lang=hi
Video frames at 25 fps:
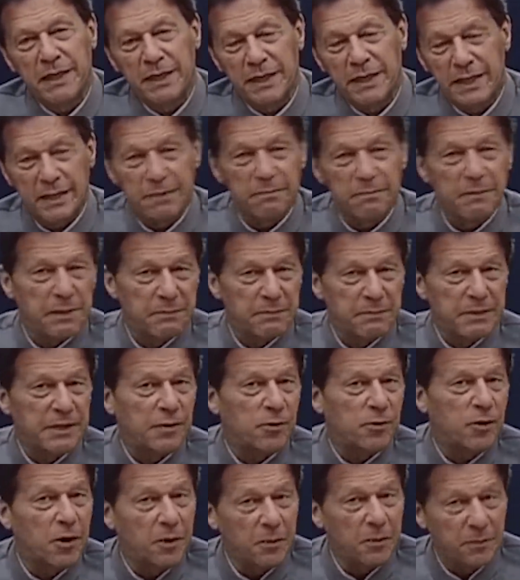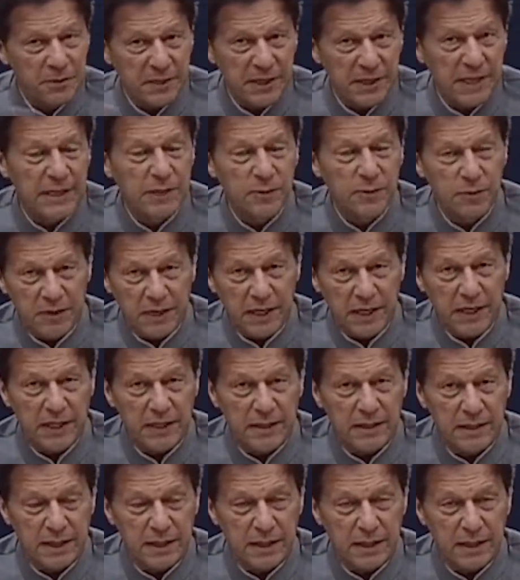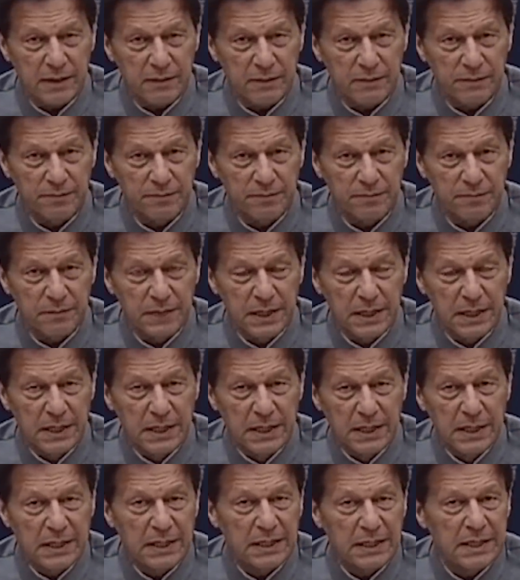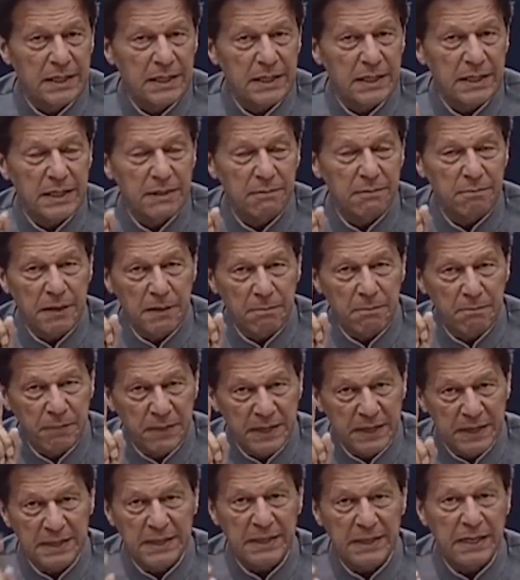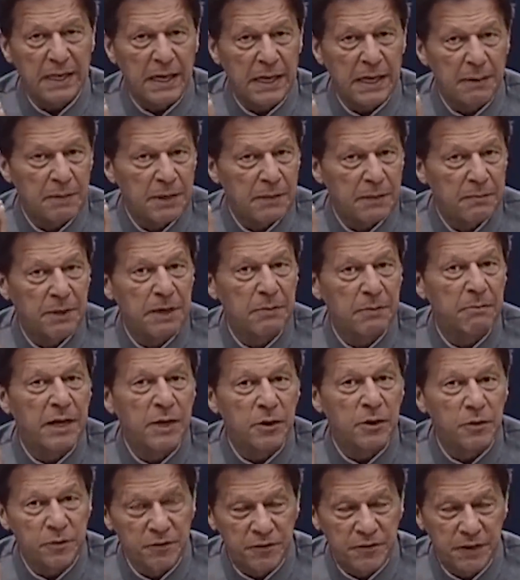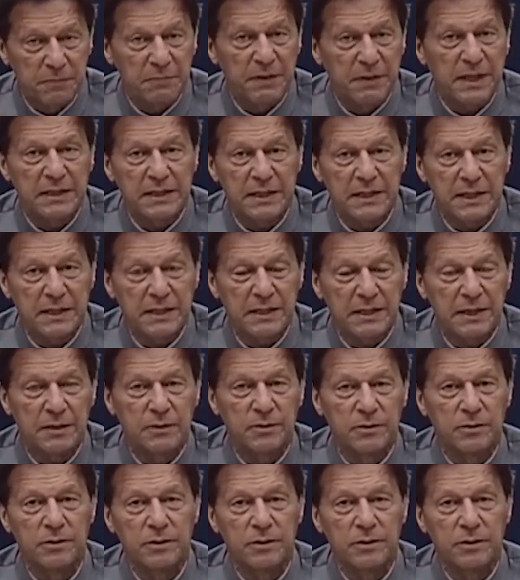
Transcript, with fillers: लेकिन मैं अपनी कौम सारी को कहना चाहता हूँ कि देखें मैं फिर से अमर बिल मारूफ की बात करता हूँ